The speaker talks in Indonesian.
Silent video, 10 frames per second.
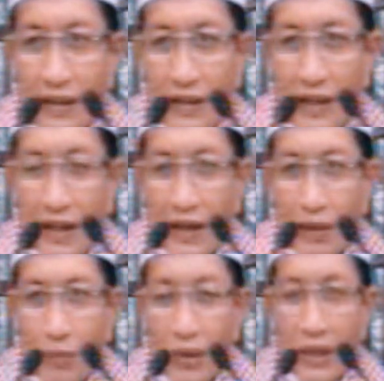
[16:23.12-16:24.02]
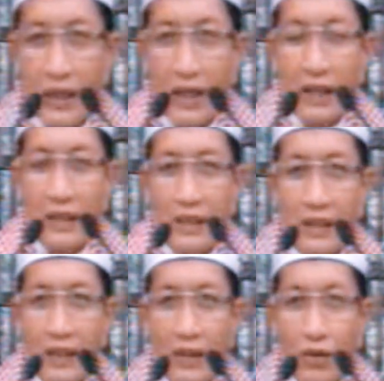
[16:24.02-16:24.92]
Ya, mungkin
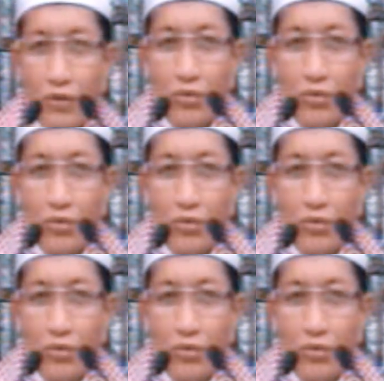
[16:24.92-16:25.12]
artinya